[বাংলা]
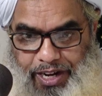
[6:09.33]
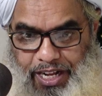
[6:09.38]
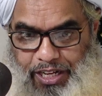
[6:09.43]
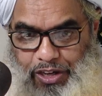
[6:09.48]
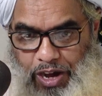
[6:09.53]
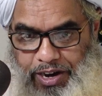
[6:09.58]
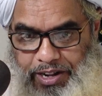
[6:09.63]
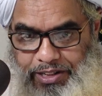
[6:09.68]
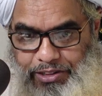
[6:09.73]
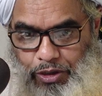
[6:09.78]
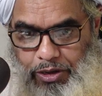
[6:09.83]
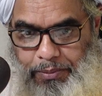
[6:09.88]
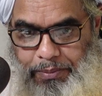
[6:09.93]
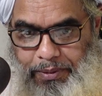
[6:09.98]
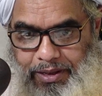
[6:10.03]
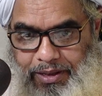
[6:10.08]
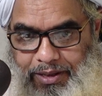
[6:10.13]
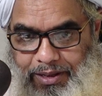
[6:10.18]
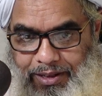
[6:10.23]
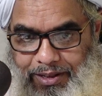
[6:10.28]
করে গড়ে
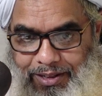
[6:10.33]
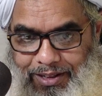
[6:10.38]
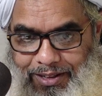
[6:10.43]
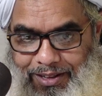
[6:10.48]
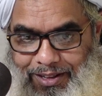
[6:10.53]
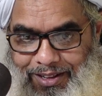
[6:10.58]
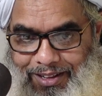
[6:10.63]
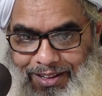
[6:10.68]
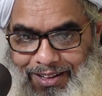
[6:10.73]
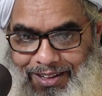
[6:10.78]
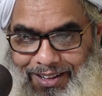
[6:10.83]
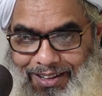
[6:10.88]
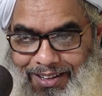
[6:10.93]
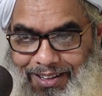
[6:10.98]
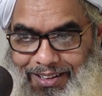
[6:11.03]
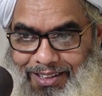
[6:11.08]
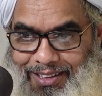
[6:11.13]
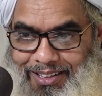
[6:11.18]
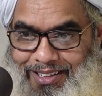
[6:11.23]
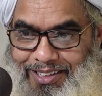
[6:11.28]
তুলবে
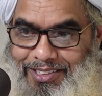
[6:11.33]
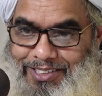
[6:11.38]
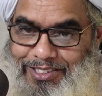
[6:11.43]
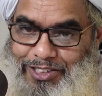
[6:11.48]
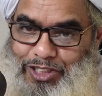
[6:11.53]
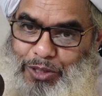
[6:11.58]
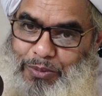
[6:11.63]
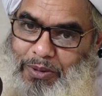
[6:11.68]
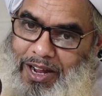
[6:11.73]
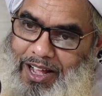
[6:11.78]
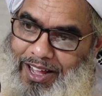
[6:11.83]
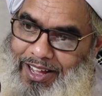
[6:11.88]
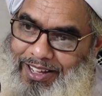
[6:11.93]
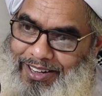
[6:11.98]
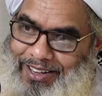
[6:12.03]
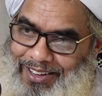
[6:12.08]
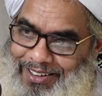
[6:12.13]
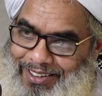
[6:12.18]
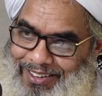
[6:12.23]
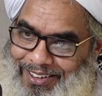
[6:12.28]

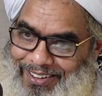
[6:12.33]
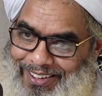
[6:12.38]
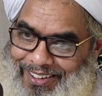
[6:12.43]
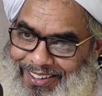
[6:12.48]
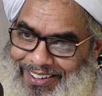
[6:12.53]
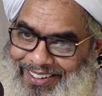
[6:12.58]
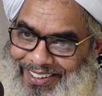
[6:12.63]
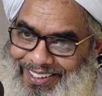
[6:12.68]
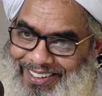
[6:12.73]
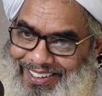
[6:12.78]
সুহান আল্লাহ